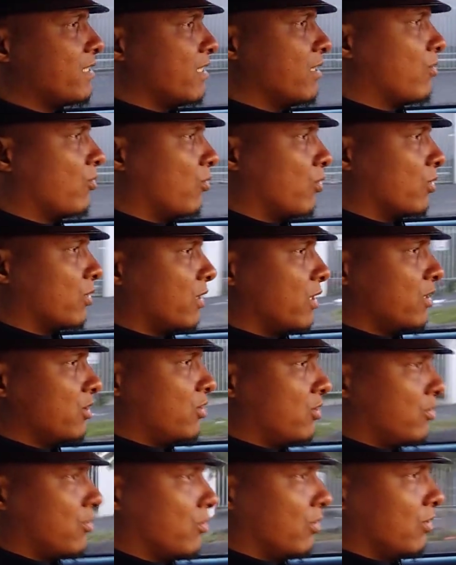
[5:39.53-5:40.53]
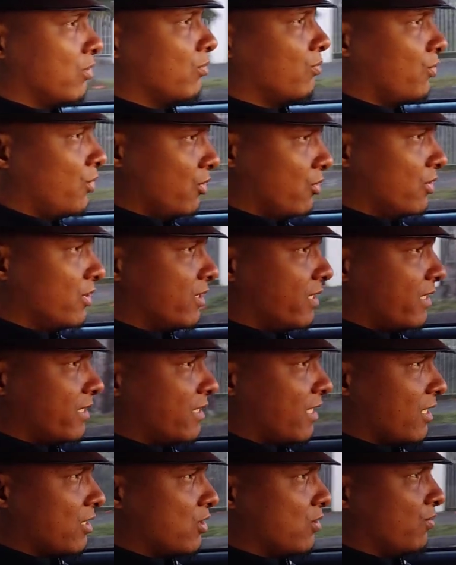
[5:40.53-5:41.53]
Você encontra 18 mil,
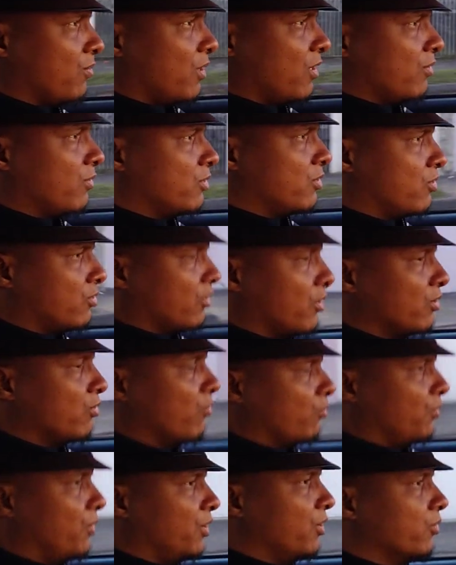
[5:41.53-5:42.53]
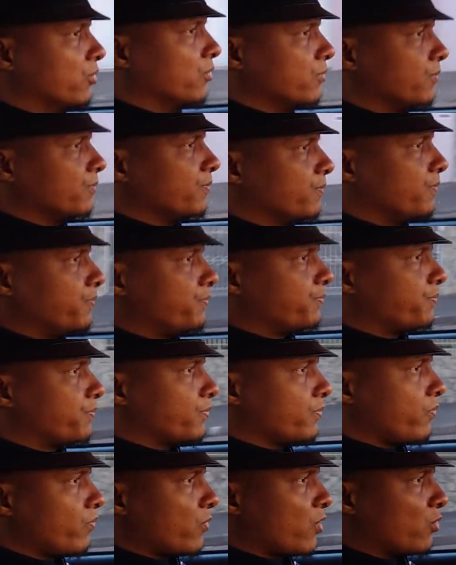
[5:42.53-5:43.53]
17 mil, 18 mil,
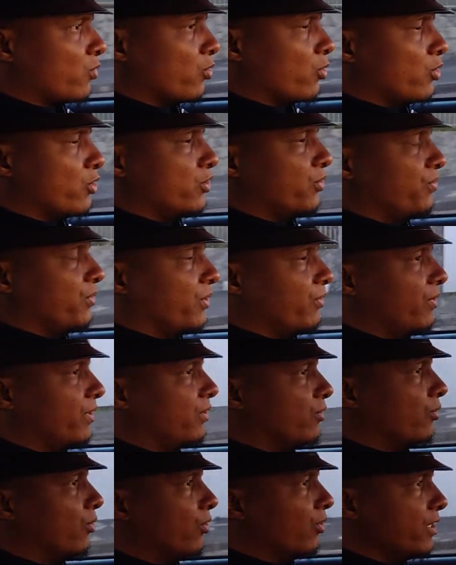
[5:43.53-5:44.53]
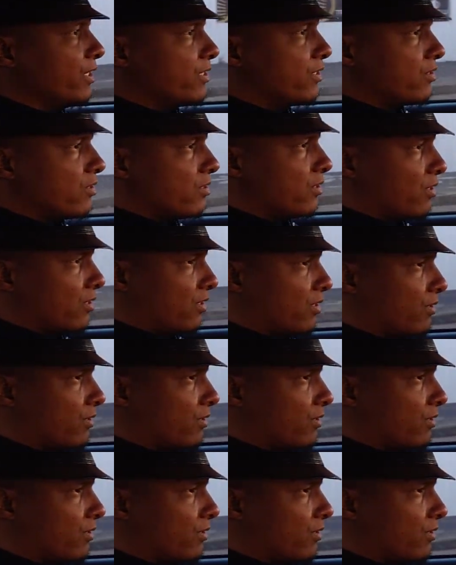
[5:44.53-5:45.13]
2002.